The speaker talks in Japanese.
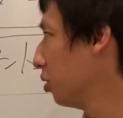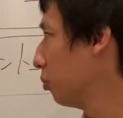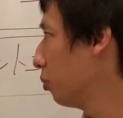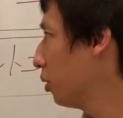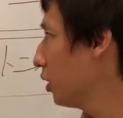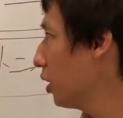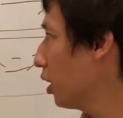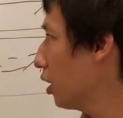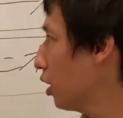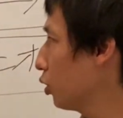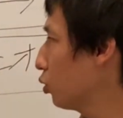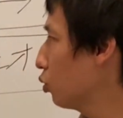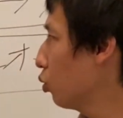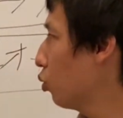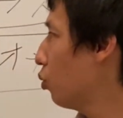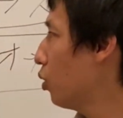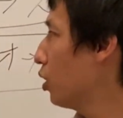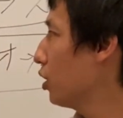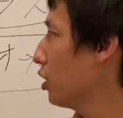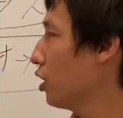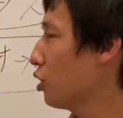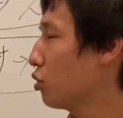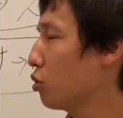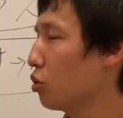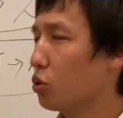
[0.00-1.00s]
まあ、だからそこ
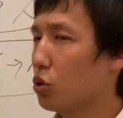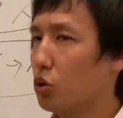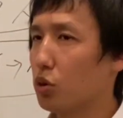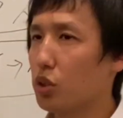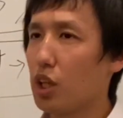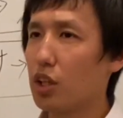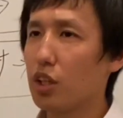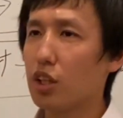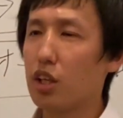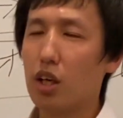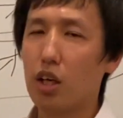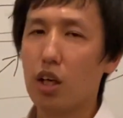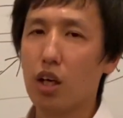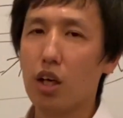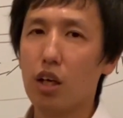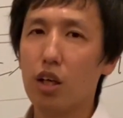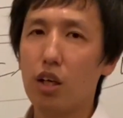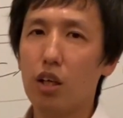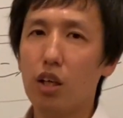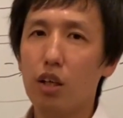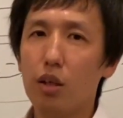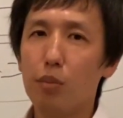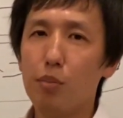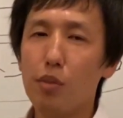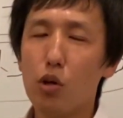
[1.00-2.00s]
はねちょっと何か、
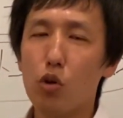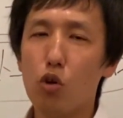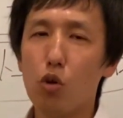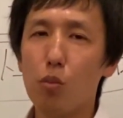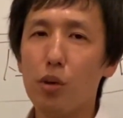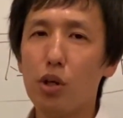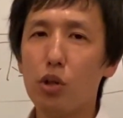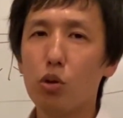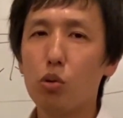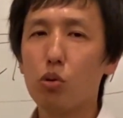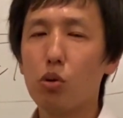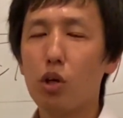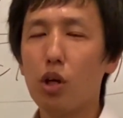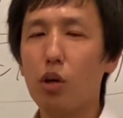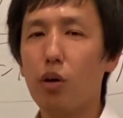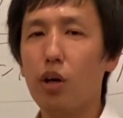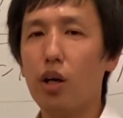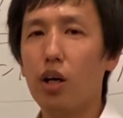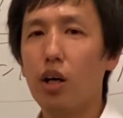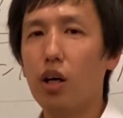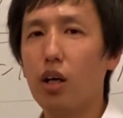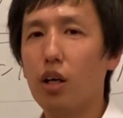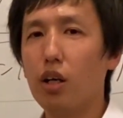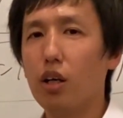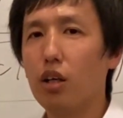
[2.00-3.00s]
まあ、コメントとか
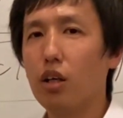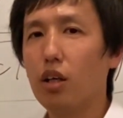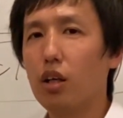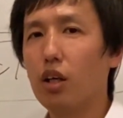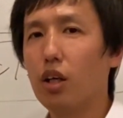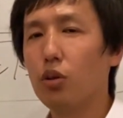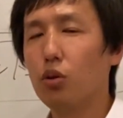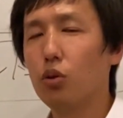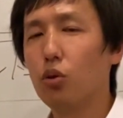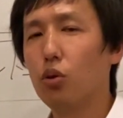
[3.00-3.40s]
はあ